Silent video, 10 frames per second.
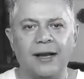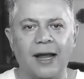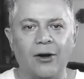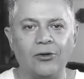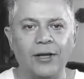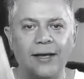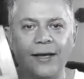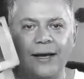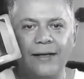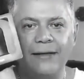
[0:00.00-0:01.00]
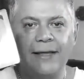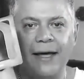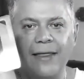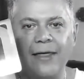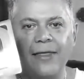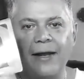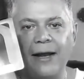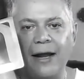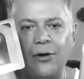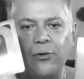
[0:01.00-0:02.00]
la onda encantada de
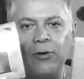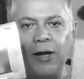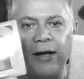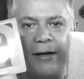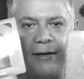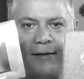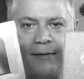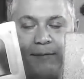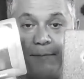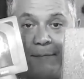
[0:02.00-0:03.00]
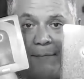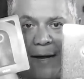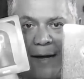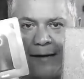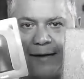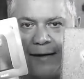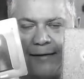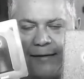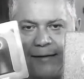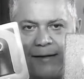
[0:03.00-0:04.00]
la luna
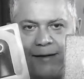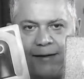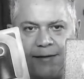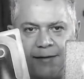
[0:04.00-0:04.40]
magnética.